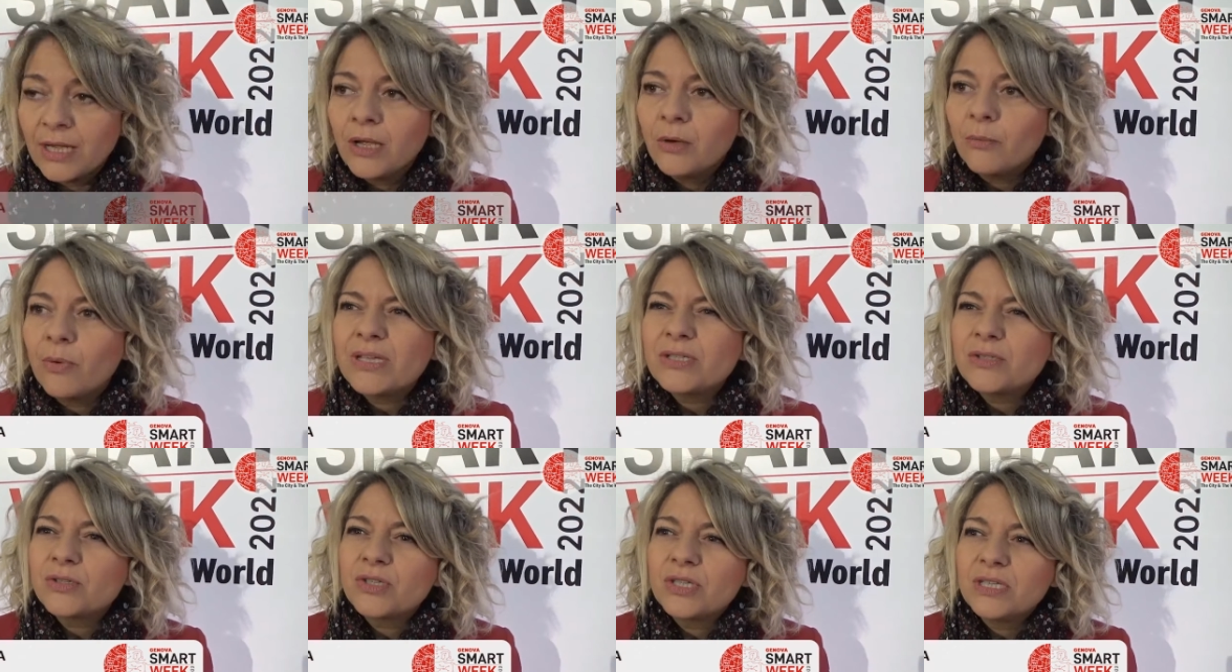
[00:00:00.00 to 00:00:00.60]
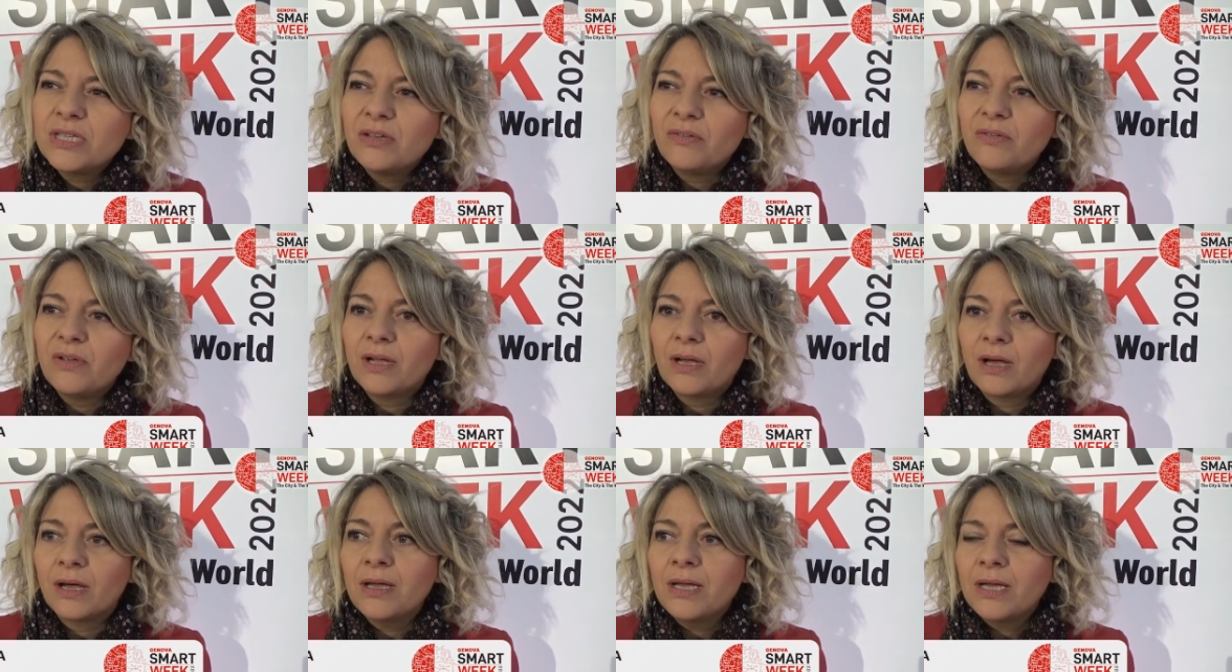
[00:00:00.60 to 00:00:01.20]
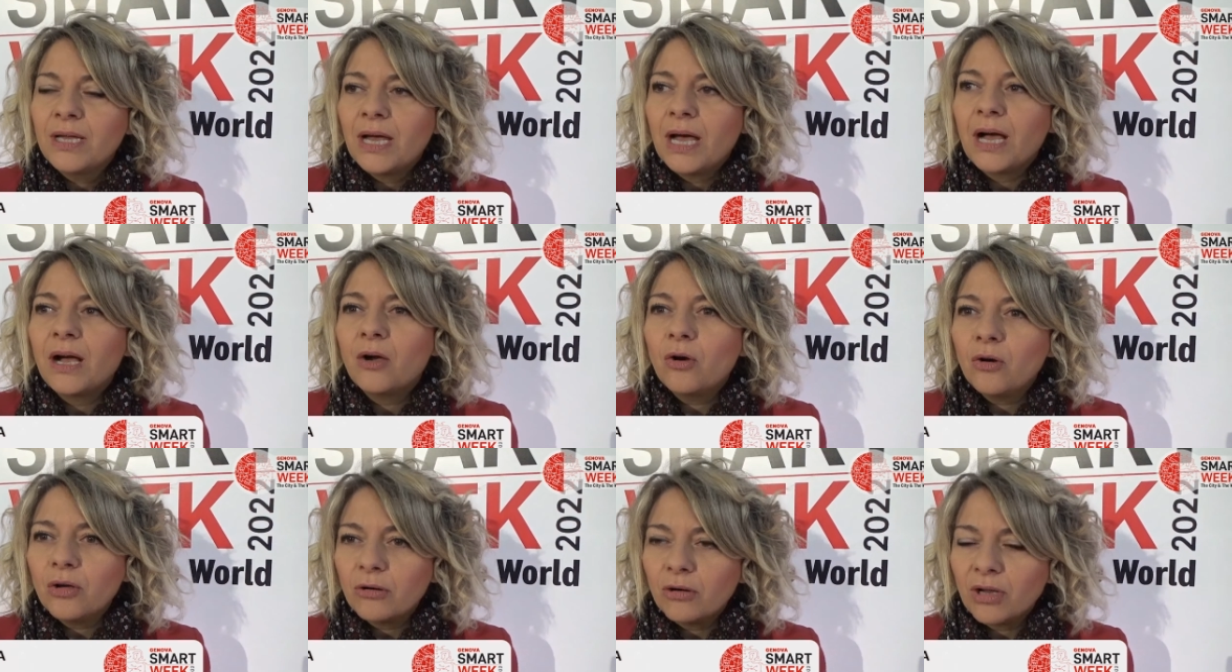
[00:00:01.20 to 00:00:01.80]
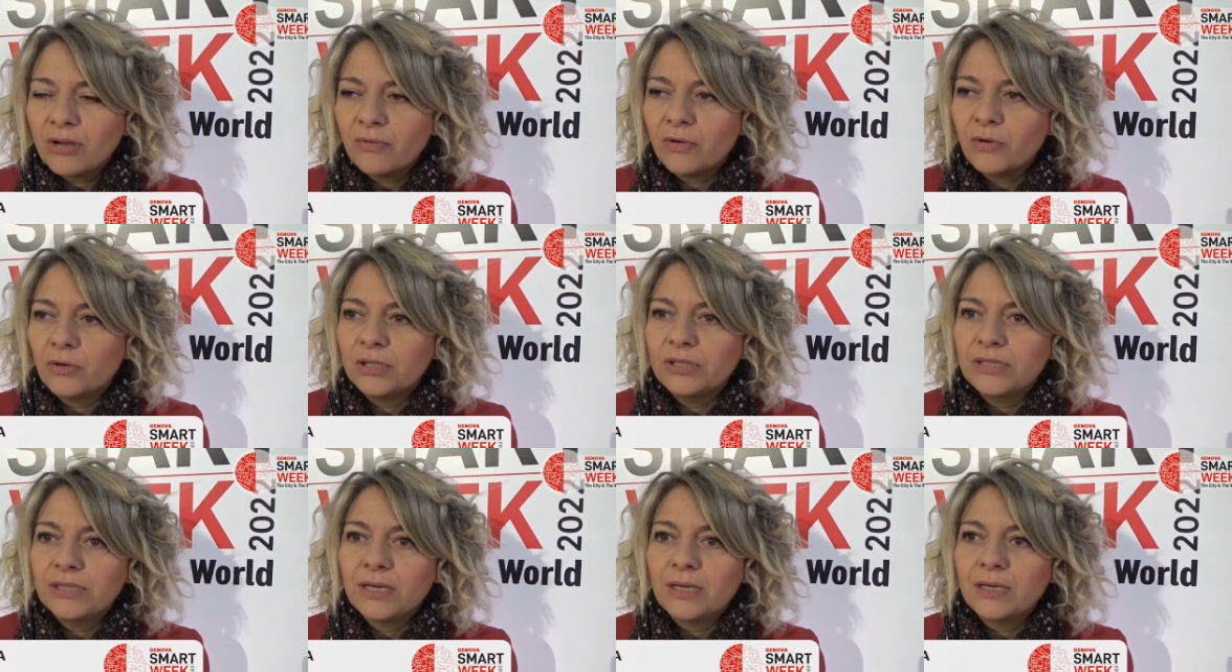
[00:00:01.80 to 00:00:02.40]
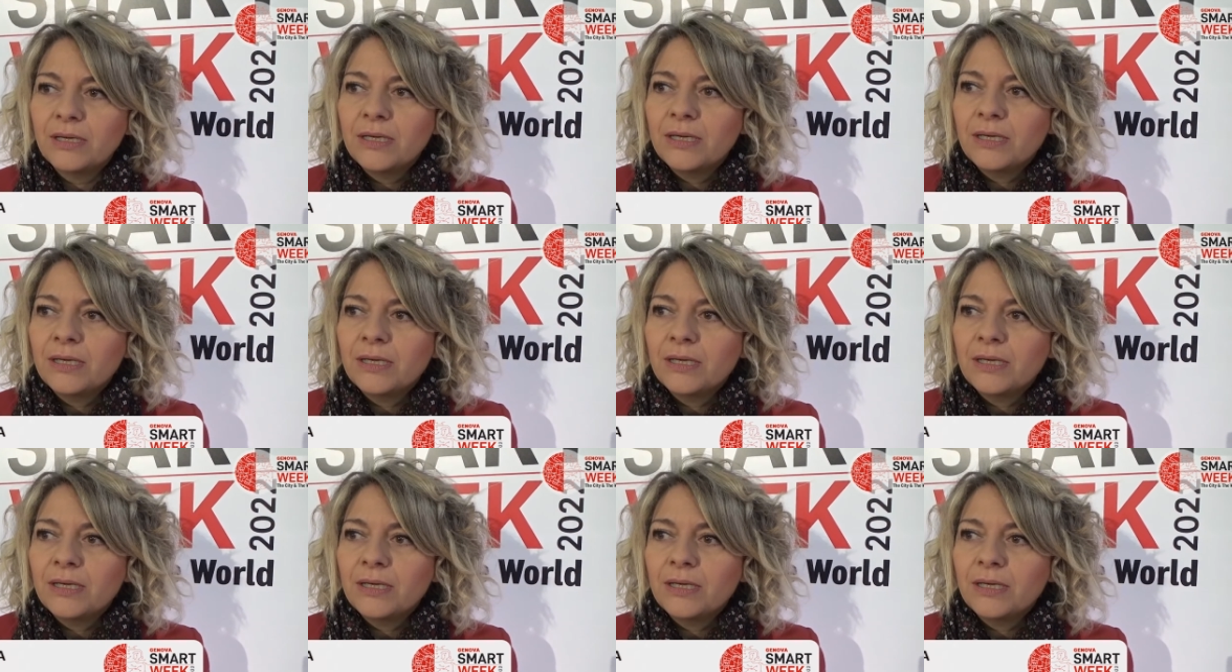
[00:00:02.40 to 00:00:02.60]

Questo significa ancora una volta